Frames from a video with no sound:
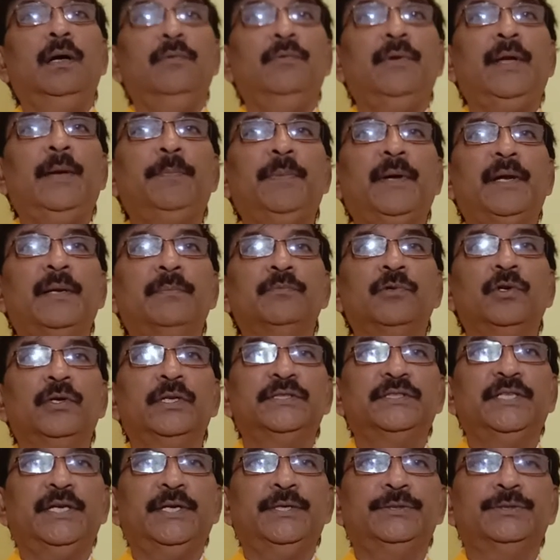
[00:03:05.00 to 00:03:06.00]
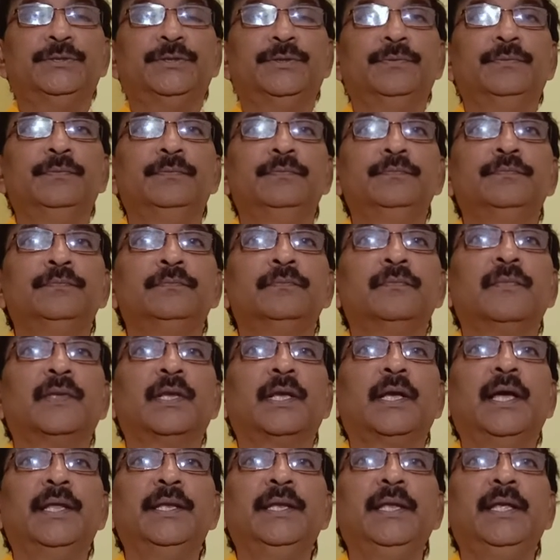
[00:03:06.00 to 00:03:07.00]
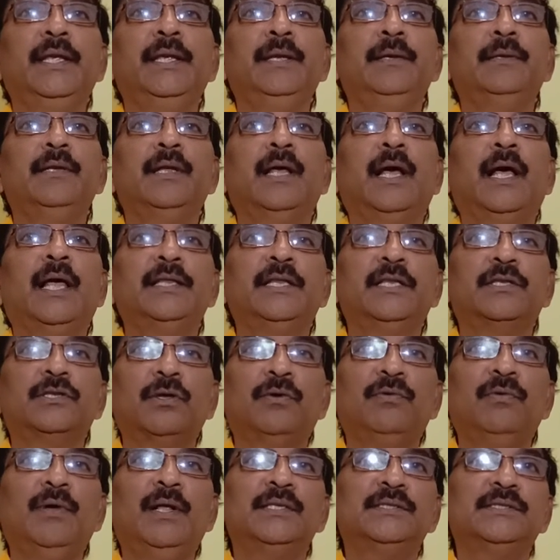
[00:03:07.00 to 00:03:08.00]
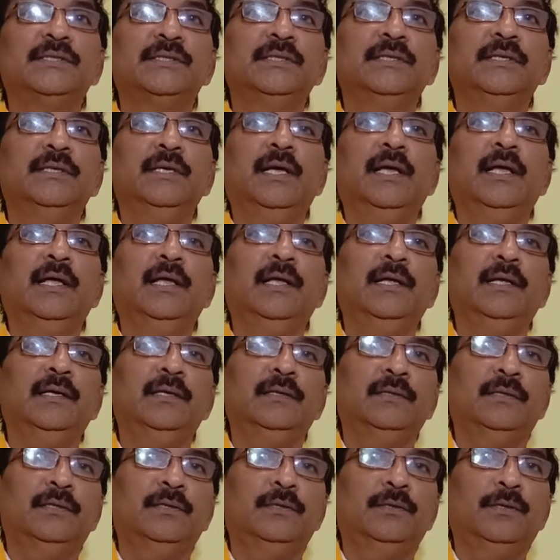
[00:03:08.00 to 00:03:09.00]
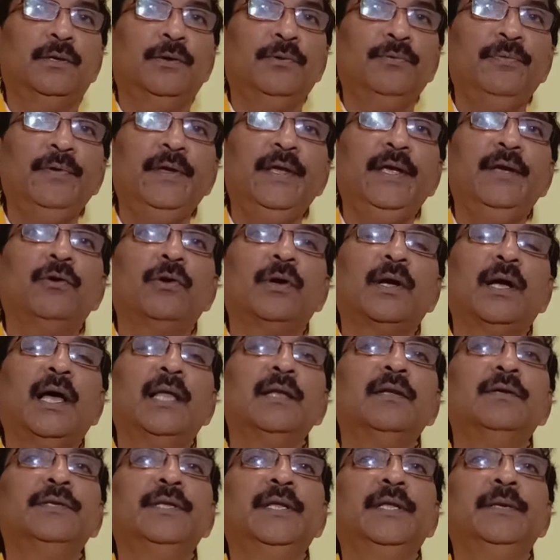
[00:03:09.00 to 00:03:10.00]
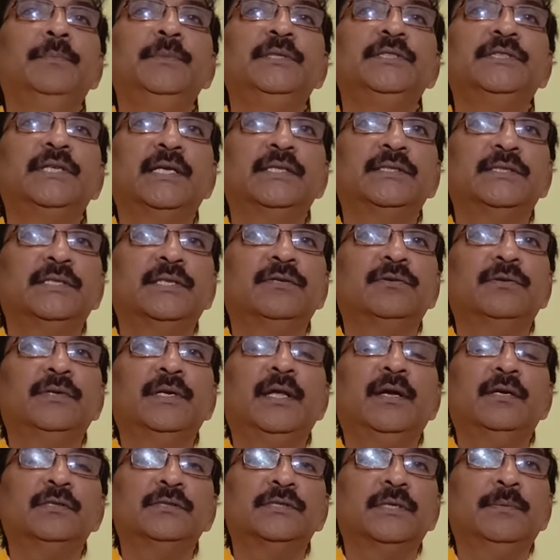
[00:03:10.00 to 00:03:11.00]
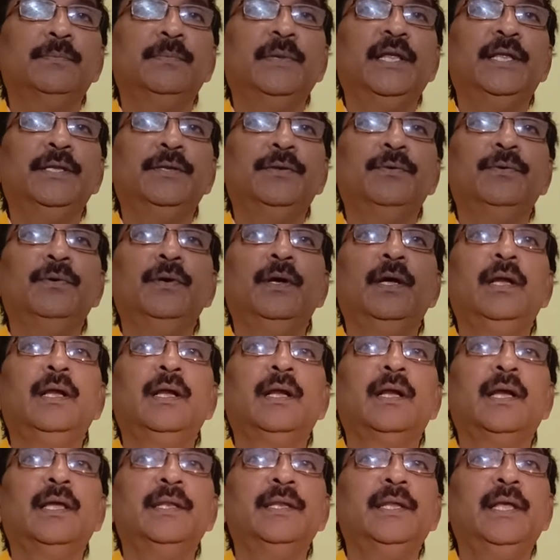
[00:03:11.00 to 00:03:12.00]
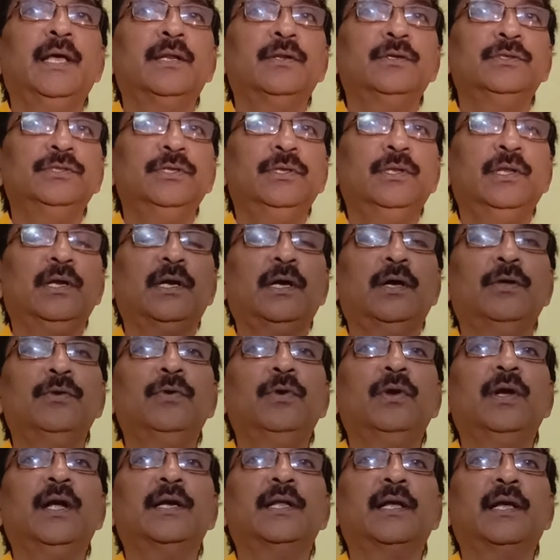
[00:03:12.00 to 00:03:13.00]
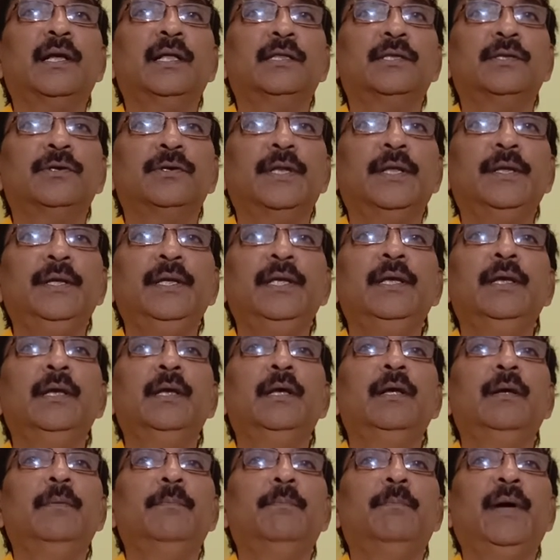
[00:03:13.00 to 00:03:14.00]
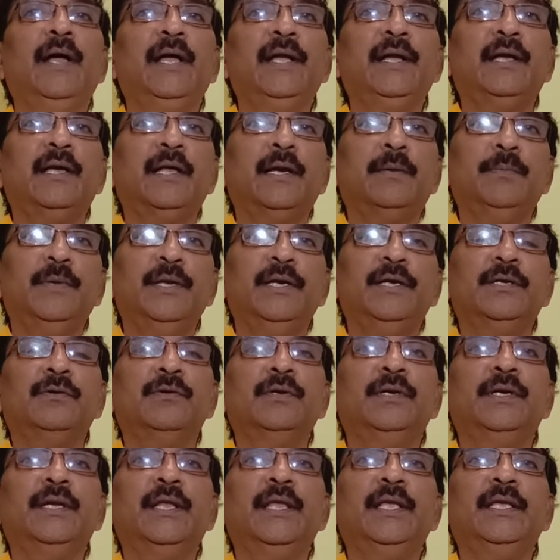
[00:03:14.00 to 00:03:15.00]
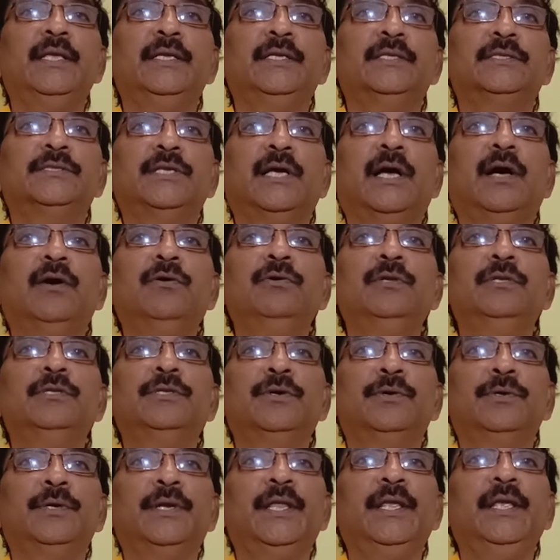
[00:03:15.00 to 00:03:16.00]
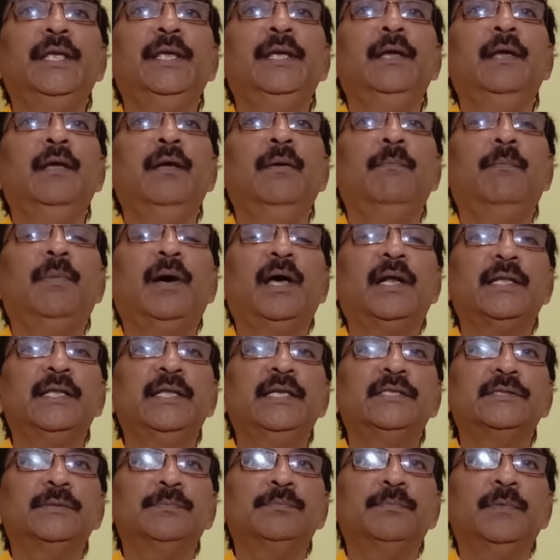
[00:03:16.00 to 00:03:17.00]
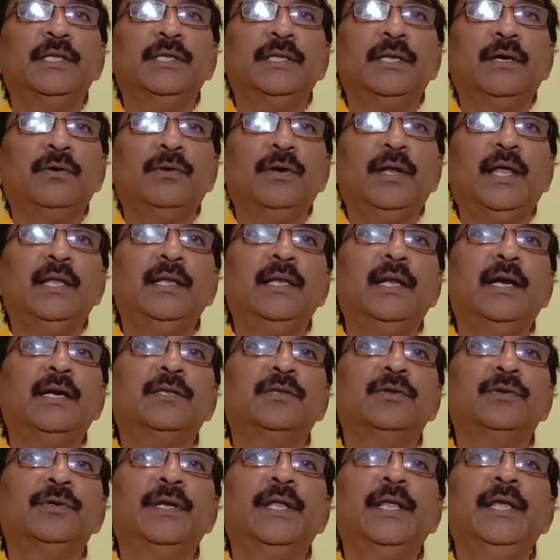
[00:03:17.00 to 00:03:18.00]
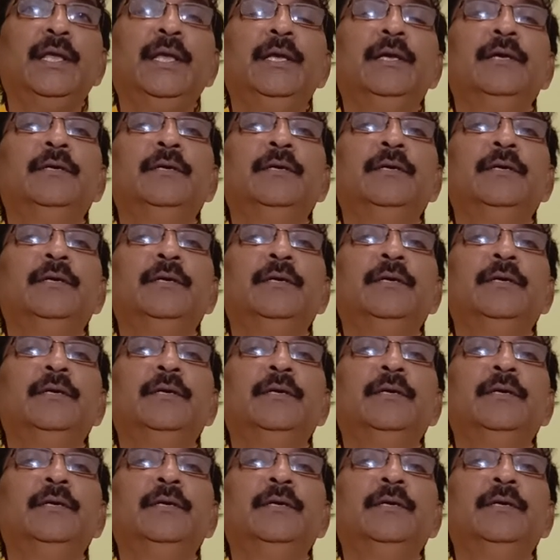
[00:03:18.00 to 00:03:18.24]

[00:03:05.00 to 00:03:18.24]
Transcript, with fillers: వ్యాపారం కూడా చేయొచ్చు కానీ అది తవ్వాల్సిన తవ్వి ఒక కాలం నిర్మించాల్సినటువంటి అవసరం లేదు కానీ ఆ రోజుల్లో కరువు కాటకాలతోటి భయంకరమైనటువంటి చావులతోటి భారతదేశం అంతా కూడా అల్లాడుతుంటే